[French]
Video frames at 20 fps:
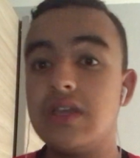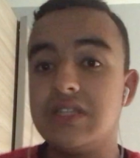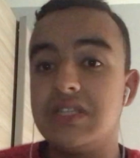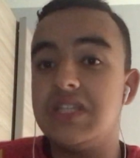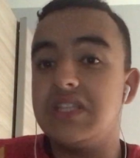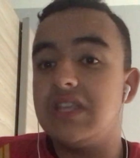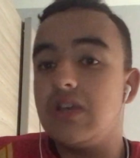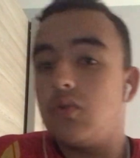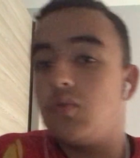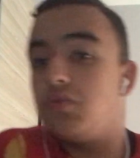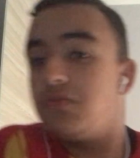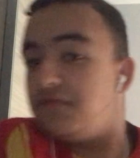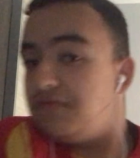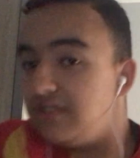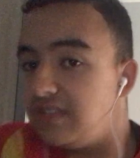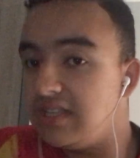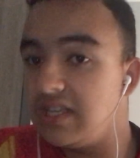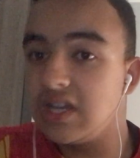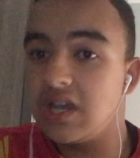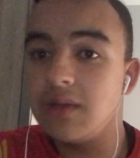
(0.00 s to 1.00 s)
si c'était coup de
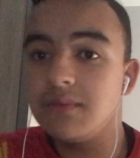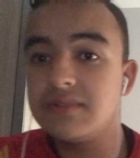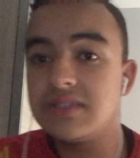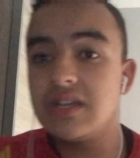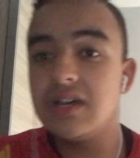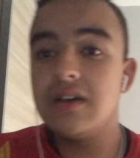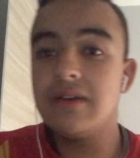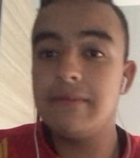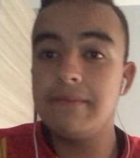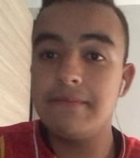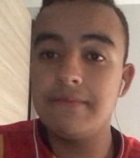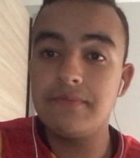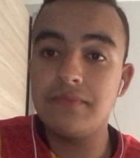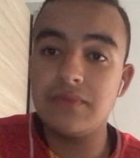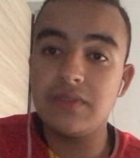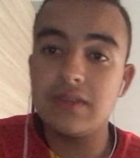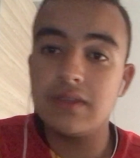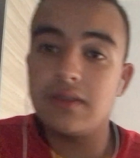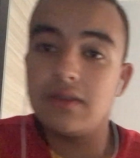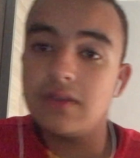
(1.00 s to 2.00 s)
physique comme ça,
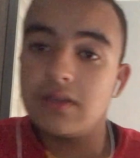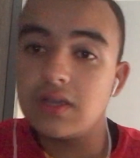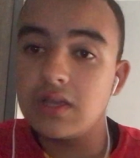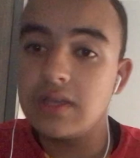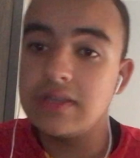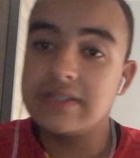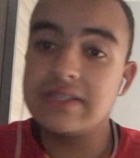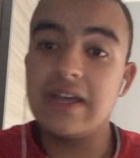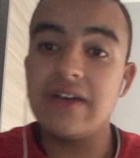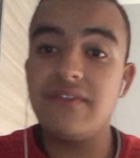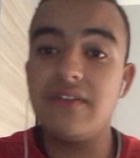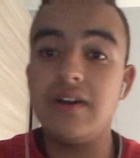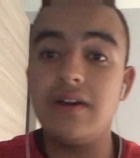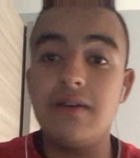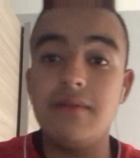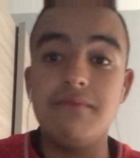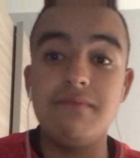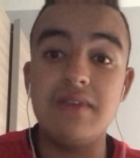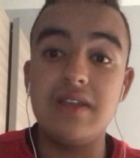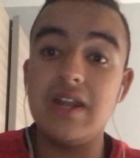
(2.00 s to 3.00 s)
ça va.
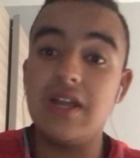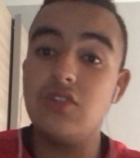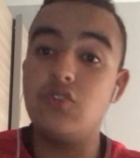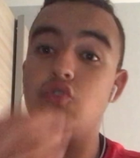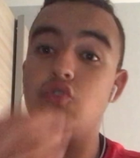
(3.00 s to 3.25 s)
Mais là,